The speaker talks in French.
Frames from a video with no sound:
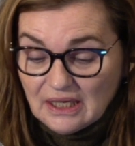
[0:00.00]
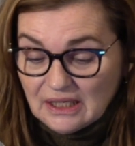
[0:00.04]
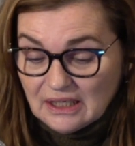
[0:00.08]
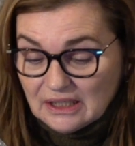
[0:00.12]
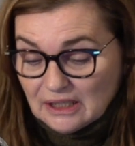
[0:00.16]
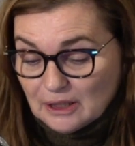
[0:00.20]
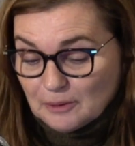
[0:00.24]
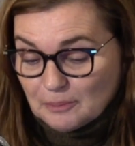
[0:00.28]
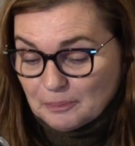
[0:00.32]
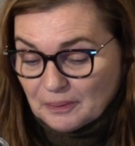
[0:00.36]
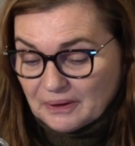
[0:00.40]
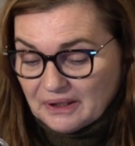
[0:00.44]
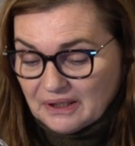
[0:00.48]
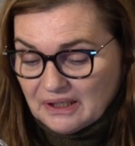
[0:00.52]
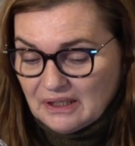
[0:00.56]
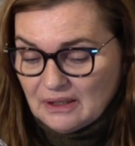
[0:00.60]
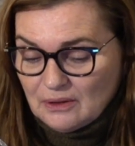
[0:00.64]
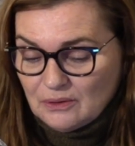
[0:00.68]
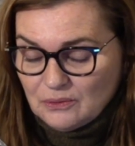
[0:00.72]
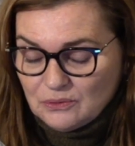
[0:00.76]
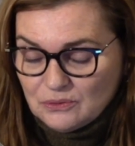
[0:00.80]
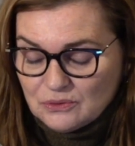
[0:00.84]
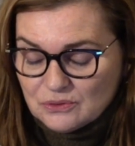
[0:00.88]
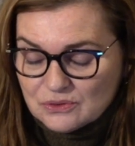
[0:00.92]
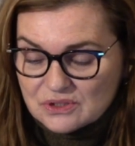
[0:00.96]
Il prit
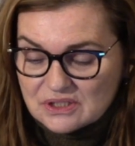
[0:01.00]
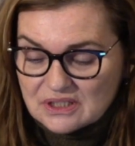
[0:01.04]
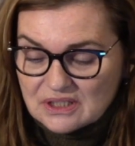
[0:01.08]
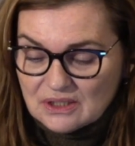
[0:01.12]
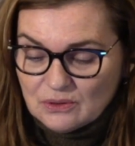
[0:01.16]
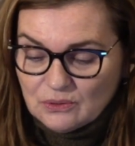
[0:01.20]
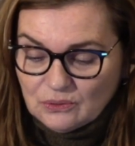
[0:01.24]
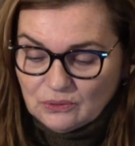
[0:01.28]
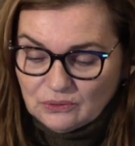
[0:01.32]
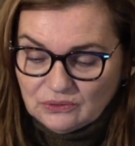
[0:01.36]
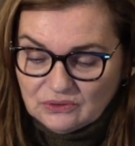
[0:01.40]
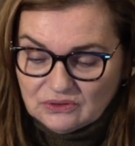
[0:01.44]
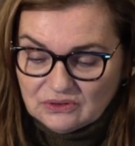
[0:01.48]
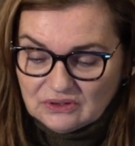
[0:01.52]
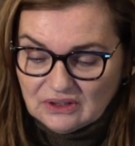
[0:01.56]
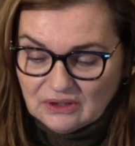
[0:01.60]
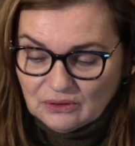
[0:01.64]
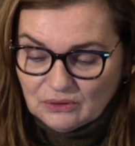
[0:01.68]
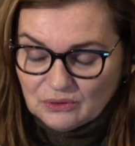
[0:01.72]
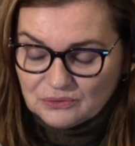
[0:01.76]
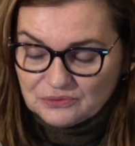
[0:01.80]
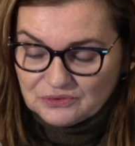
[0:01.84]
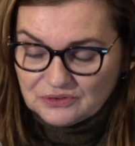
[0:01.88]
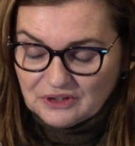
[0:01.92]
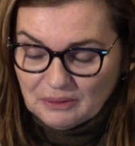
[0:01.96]
l'une de ses côtes et
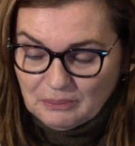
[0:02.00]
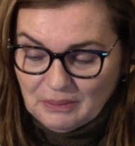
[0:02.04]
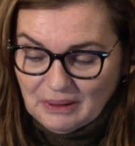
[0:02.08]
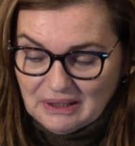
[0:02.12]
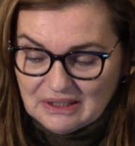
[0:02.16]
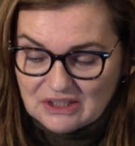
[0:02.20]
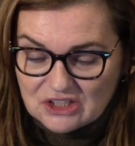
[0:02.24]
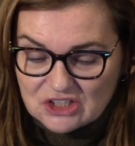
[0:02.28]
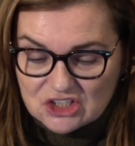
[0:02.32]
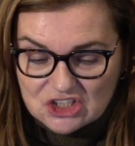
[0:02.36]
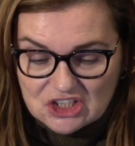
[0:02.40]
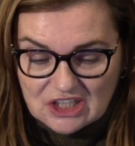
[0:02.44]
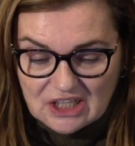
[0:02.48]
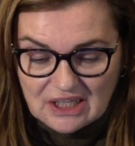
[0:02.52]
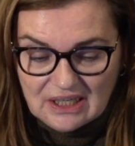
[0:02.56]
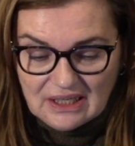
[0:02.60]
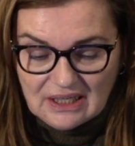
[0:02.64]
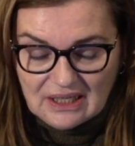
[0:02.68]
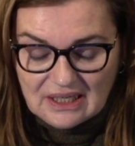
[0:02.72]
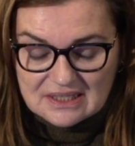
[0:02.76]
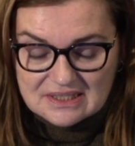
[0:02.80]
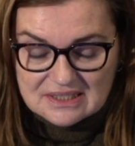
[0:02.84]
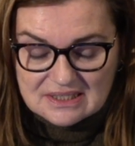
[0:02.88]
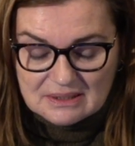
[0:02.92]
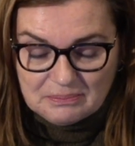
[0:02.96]
referma les chairs
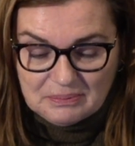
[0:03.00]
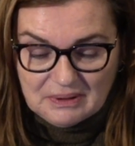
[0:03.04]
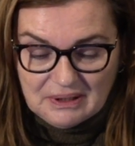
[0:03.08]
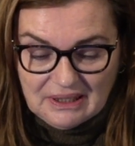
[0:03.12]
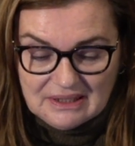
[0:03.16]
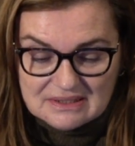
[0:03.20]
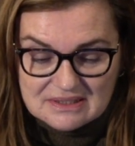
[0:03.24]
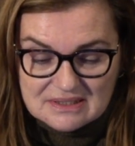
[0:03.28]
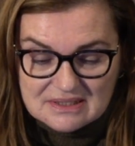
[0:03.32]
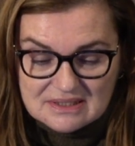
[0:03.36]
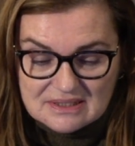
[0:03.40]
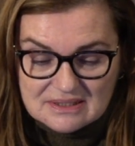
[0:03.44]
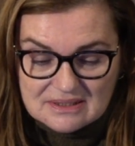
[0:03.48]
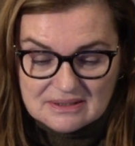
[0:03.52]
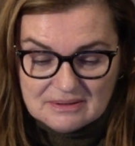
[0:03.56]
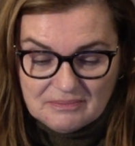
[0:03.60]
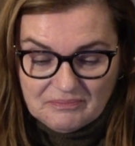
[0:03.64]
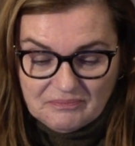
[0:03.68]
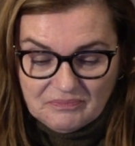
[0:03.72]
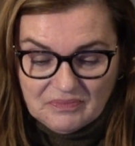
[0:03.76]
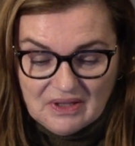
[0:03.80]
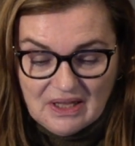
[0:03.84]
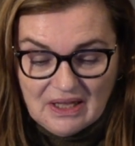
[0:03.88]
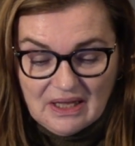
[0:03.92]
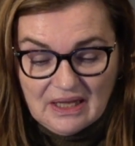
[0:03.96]
à sa place.
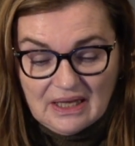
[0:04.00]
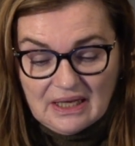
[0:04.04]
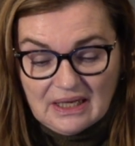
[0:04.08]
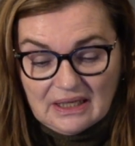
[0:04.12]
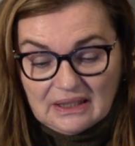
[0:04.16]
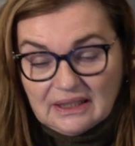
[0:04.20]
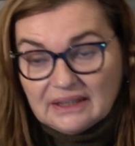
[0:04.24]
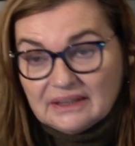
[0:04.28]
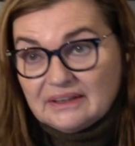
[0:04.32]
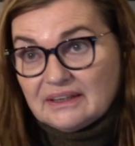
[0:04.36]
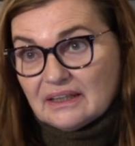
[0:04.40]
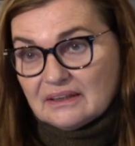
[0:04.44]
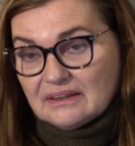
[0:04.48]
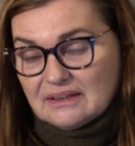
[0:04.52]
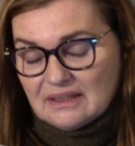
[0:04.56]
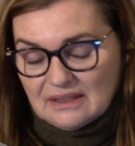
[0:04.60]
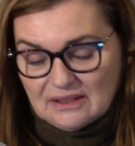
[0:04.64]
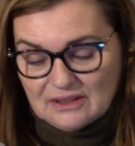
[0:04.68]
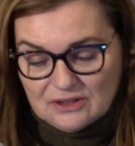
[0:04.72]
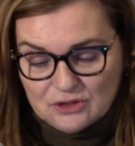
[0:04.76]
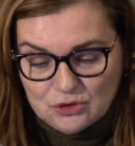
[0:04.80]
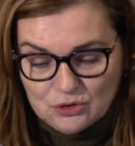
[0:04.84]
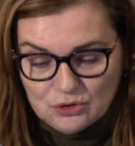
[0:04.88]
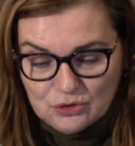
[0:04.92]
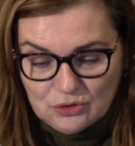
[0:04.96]

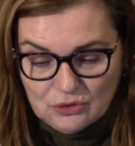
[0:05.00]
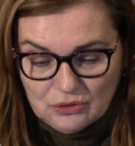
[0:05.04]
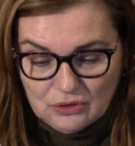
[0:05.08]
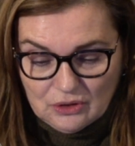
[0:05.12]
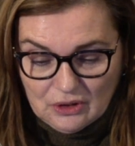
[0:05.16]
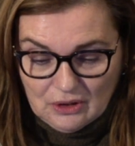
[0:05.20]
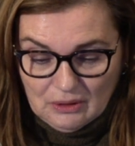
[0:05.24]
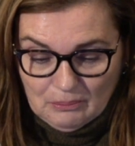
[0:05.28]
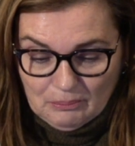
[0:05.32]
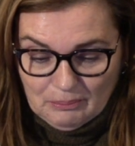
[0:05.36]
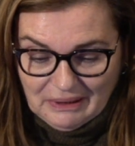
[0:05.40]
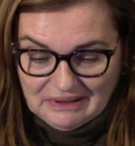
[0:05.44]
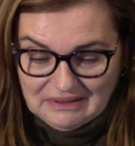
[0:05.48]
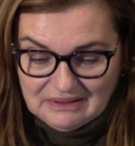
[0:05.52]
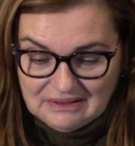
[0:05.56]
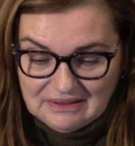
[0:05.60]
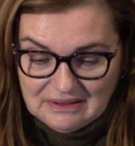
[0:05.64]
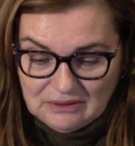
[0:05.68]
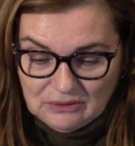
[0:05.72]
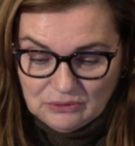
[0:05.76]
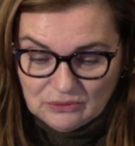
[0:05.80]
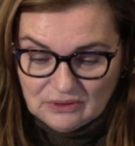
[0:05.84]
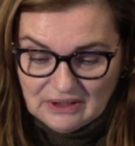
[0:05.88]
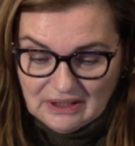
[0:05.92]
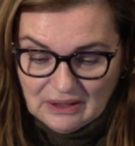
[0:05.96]
L'Éternel Dieu
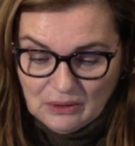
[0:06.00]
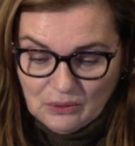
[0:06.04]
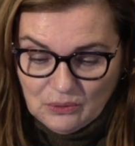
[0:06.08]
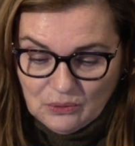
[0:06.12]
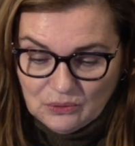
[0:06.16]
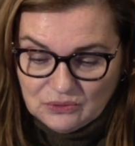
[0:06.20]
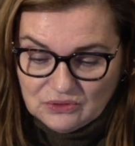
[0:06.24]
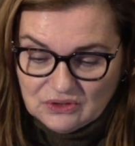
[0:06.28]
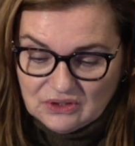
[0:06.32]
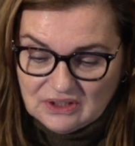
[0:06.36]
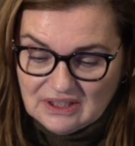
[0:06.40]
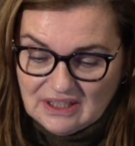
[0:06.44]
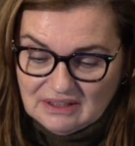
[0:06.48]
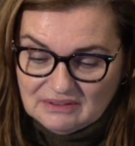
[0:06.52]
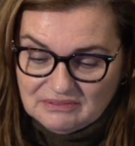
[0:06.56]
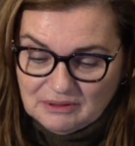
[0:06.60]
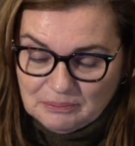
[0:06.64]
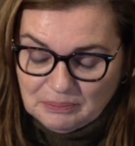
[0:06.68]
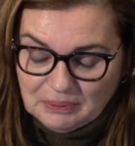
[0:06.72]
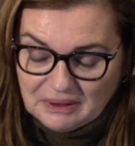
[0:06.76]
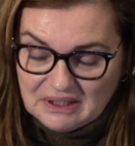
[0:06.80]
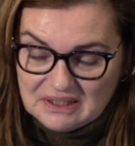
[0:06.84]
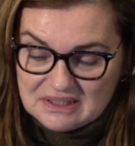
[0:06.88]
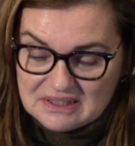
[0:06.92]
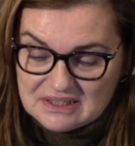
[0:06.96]
bâtit de la côte qu'il avait
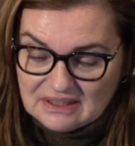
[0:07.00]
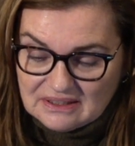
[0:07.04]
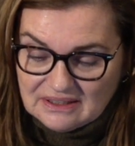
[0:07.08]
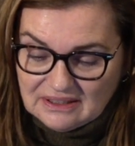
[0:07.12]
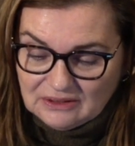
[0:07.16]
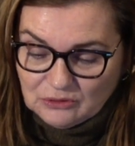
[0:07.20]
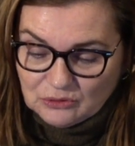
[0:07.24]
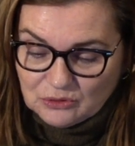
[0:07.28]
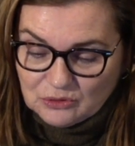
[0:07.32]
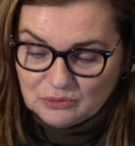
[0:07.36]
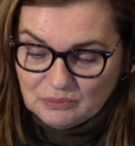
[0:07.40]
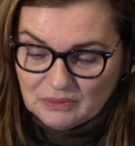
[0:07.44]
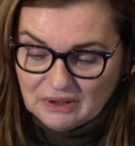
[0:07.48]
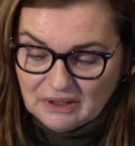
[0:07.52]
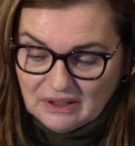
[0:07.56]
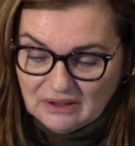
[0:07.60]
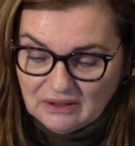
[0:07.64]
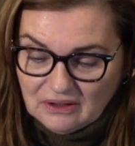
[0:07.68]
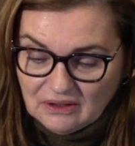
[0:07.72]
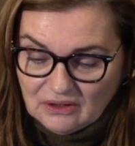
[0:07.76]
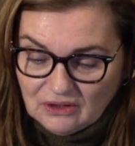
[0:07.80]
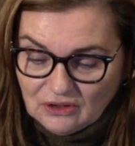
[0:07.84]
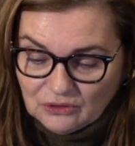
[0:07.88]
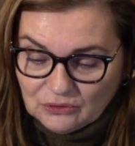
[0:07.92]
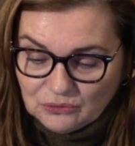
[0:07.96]
prise à l'être humain
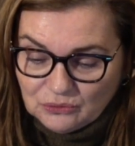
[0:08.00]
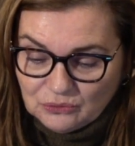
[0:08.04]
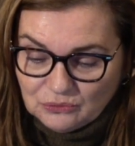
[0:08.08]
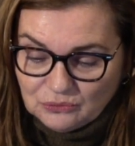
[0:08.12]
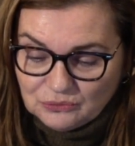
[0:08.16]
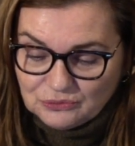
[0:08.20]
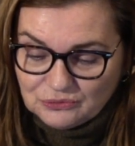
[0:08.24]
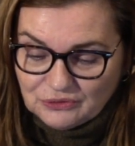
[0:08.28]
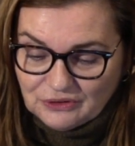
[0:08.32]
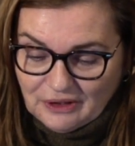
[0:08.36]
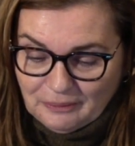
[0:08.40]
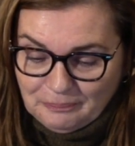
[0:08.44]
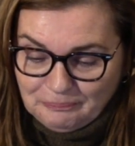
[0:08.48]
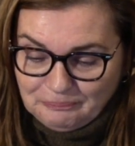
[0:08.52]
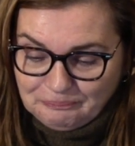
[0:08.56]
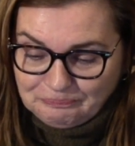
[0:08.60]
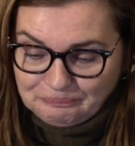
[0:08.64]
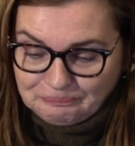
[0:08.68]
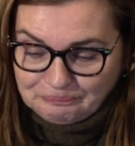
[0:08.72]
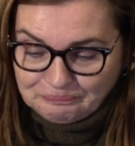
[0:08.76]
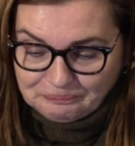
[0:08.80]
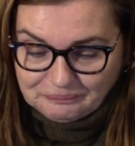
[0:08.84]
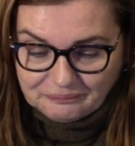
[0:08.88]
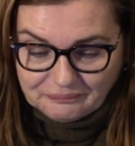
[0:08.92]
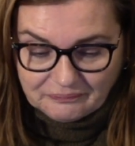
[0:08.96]
en une femme,
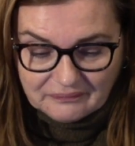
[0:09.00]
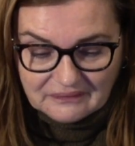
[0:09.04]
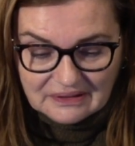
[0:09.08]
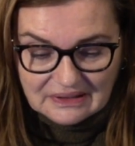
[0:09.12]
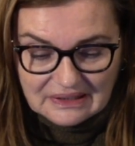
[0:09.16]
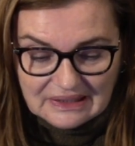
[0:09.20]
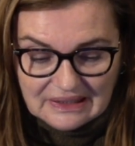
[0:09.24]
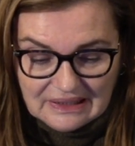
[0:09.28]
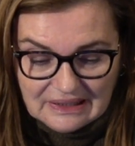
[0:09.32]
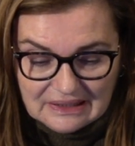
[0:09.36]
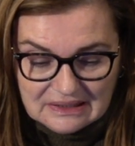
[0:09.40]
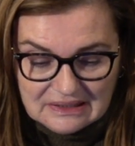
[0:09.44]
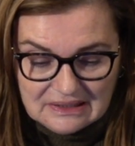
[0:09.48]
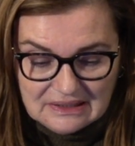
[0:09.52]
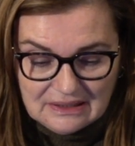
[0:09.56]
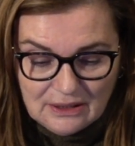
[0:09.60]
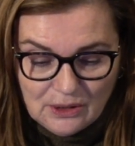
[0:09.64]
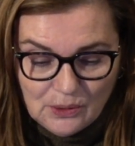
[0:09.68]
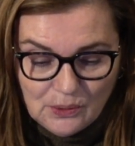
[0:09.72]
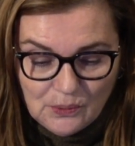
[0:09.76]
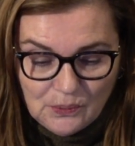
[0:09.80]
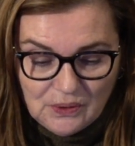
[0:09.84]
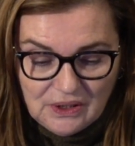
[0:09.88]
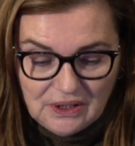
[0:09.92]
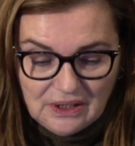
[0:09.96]
qui
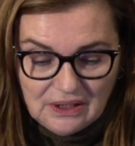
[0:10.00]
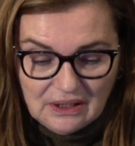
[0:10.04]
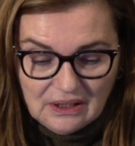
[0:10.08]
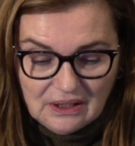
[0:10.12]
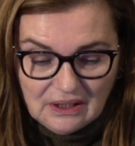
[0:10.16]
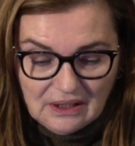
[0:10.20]
lui,